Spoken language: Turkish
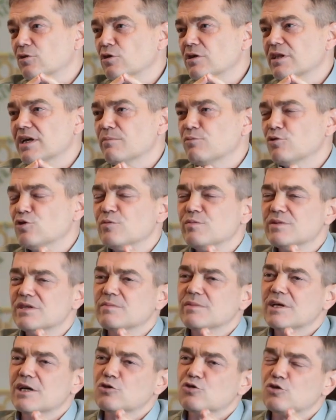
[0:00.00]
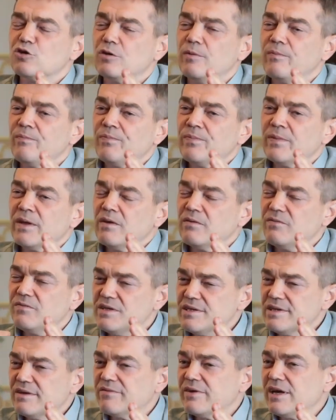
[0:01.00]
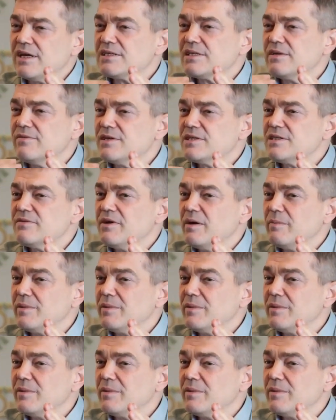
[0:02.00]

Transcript: Hı. Hmm. Onlar bugün bizim daha çok fizik felsefesi